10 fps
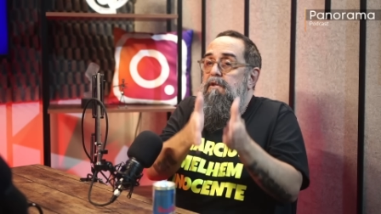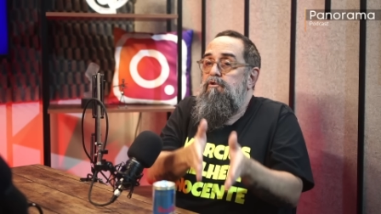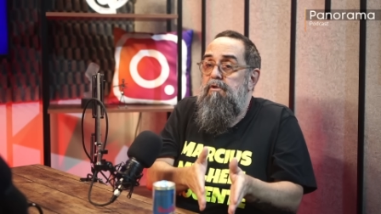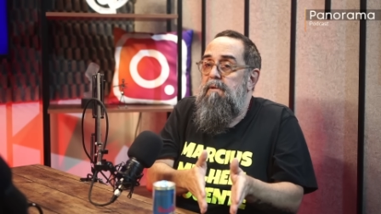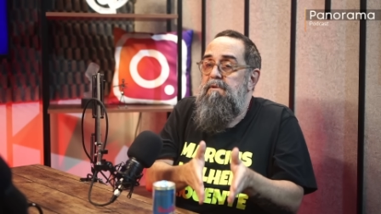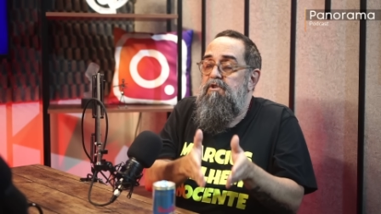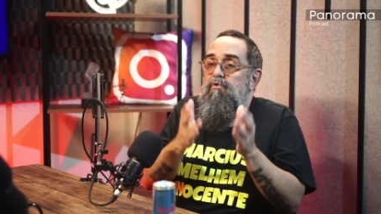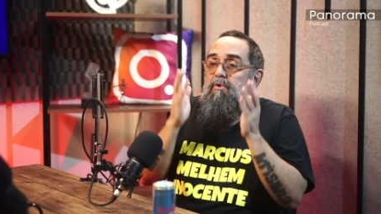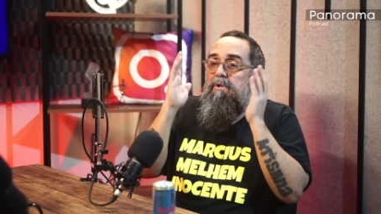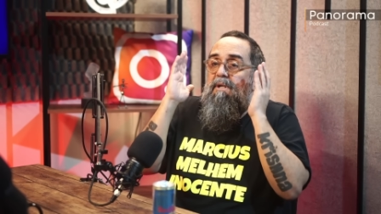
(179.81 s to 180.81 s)
de outra
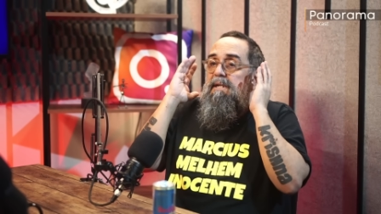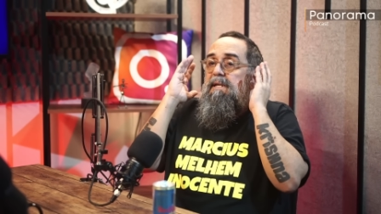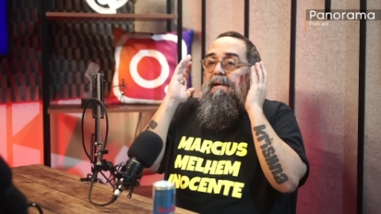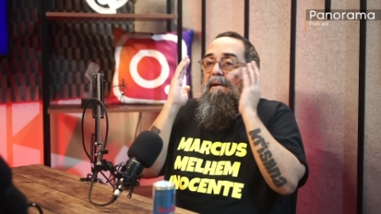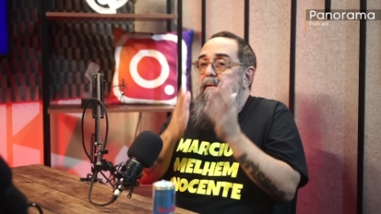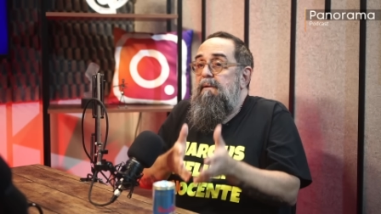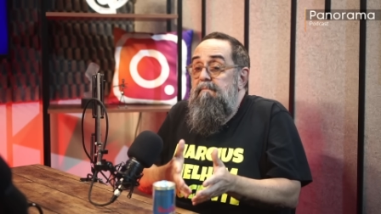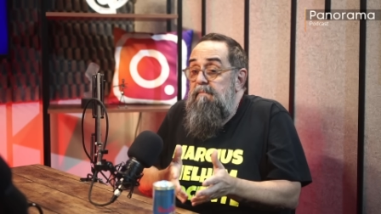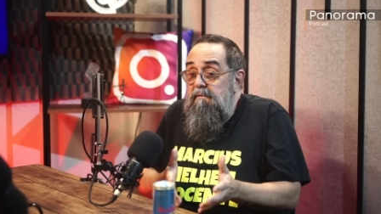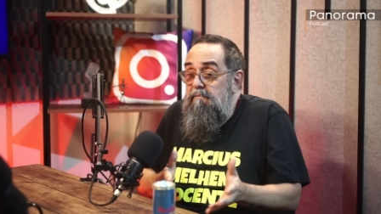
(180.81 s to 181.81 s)
emissora, era
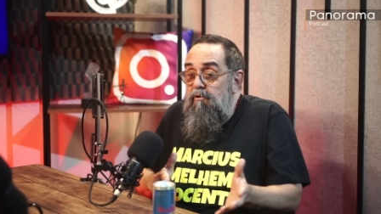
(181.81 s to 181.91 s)
uma